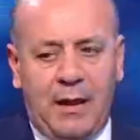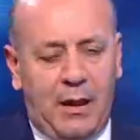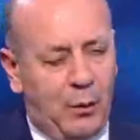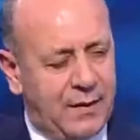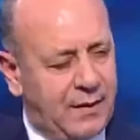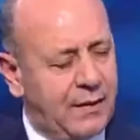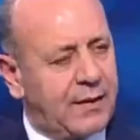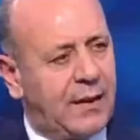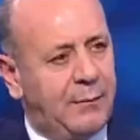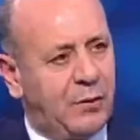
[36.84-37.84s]
الوزير
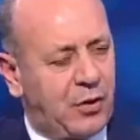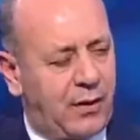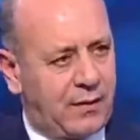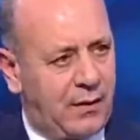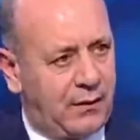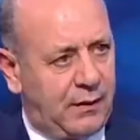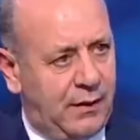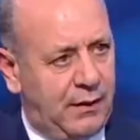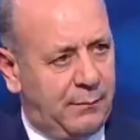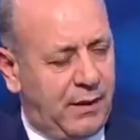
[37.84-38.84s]
سليم جريصات
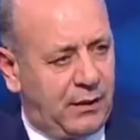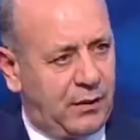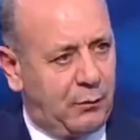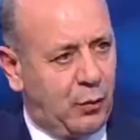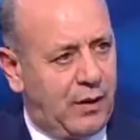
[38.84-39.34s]
اللي بنحترمه